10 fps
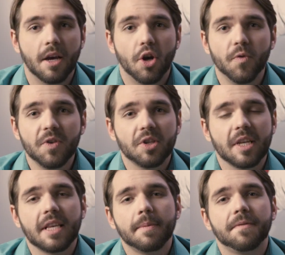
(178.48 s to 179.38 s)
Również ta
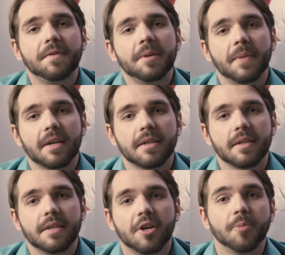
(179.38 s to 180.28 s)
sama firma,
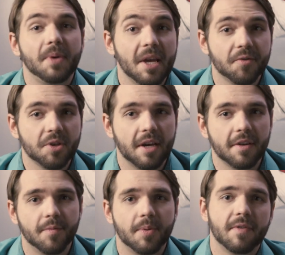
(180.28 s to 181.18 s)
jako pierwsza,
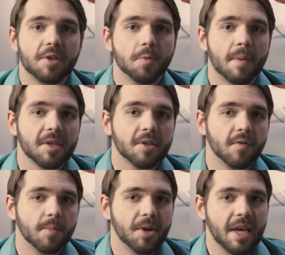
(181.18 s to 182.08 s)
wprowadziła
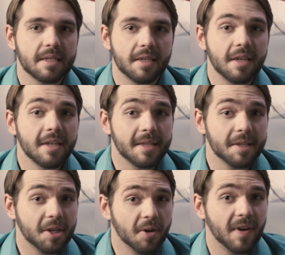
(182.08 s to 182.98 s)
masowo pojazdy
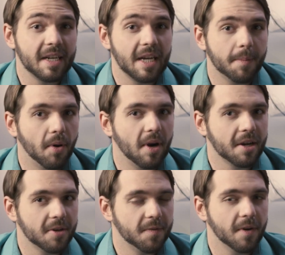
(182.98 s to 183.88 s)
dedykowane na pola
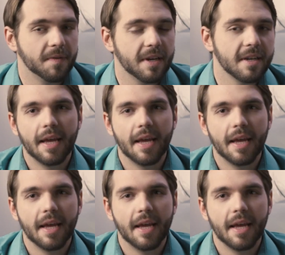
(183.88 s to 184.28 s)
golfowe.